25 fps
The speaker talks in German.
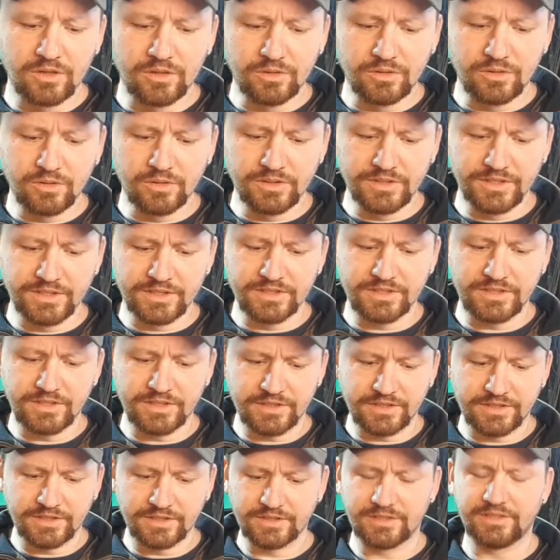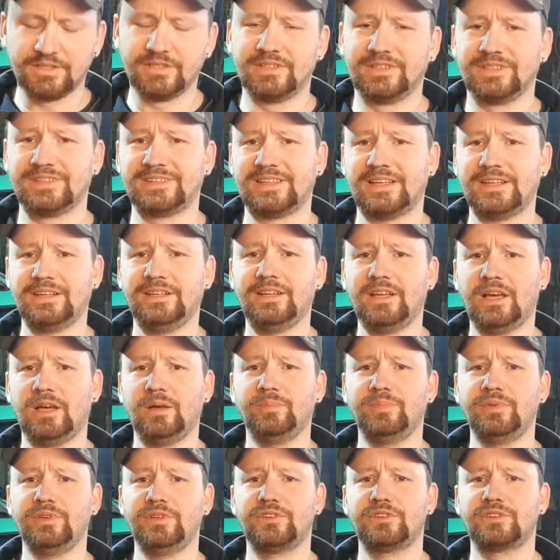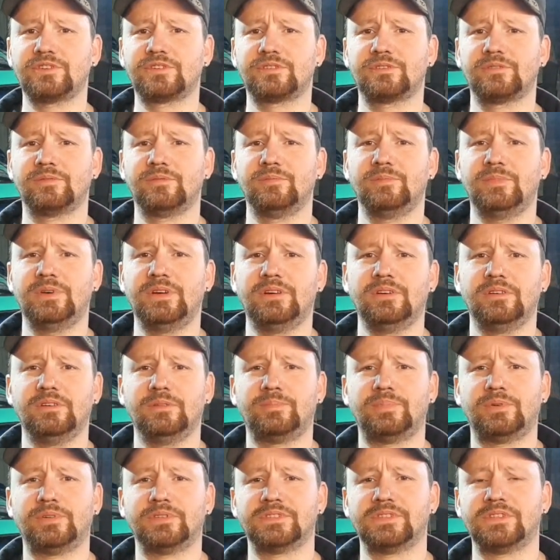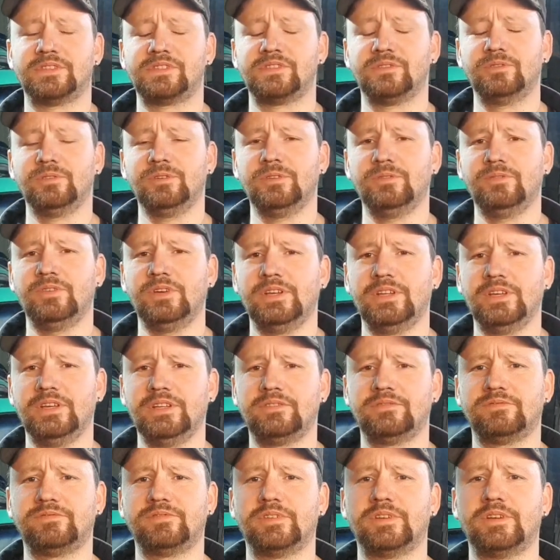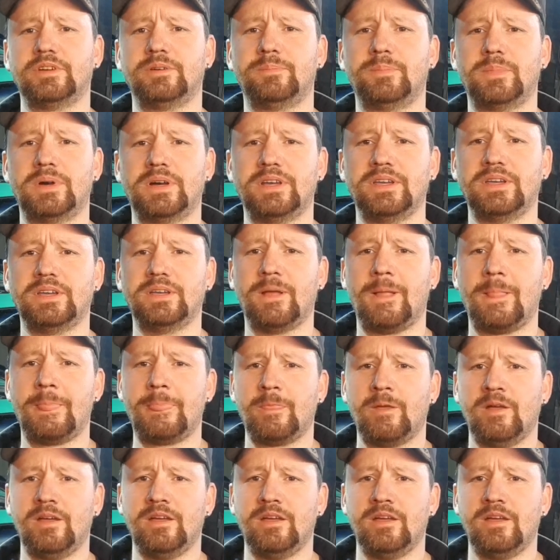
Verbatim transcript: Und äh, dann habe ich mir eine Position überlegt für mein